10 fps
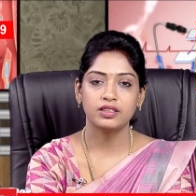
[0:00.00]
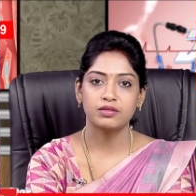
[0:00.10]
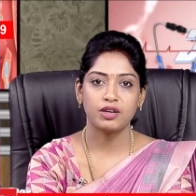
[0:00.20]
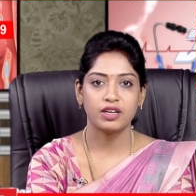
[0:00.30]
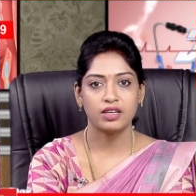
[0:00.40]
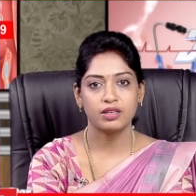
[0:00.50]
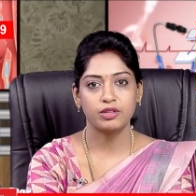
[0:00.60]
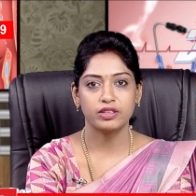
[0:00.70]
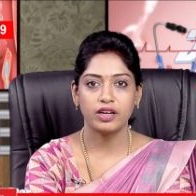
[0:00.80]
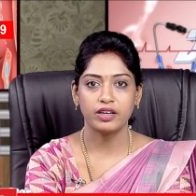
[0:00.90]
இது மாதிரிலாம்
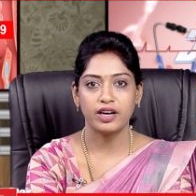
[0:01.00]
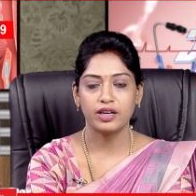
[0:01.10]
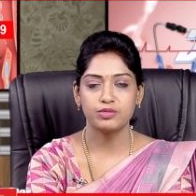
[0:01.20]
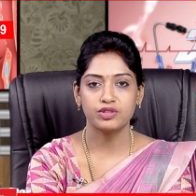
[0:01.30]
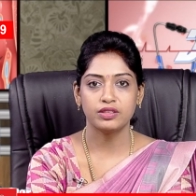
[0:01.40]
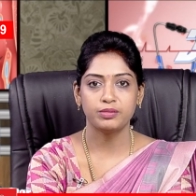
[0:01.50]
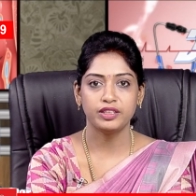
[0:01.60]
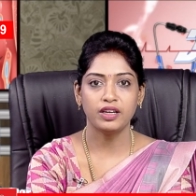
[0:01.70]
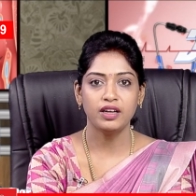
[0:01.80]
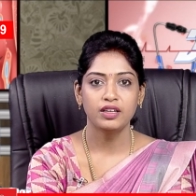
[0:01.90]
நம்மளுக்கு தங்க ஆரம்பிச்சிது
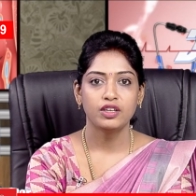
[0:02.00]
அப்படின்னா